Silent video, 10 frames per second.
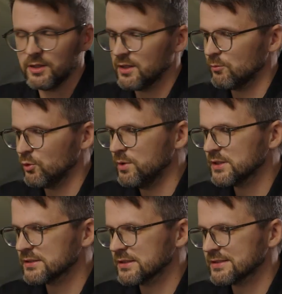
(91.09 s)
и нам
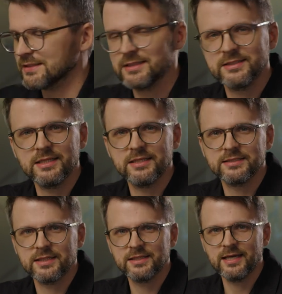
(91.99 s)
любезно
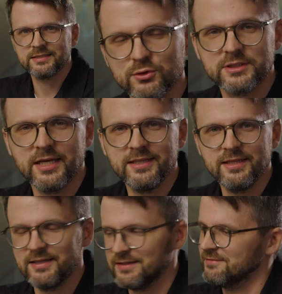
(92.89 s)
согласились отдать все
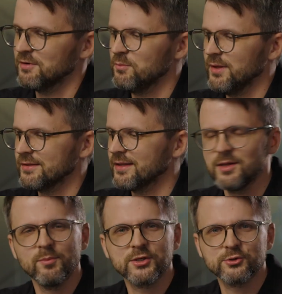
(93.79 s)
здание в обмен на
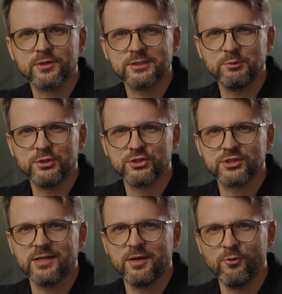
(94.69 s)
небольшой
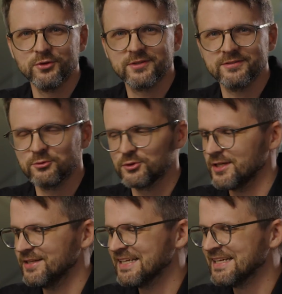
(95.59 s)
косметический ремонт
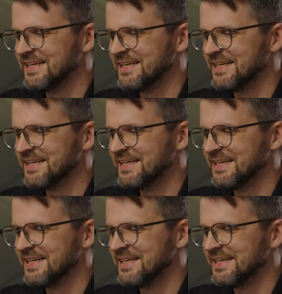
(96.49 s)
внутри.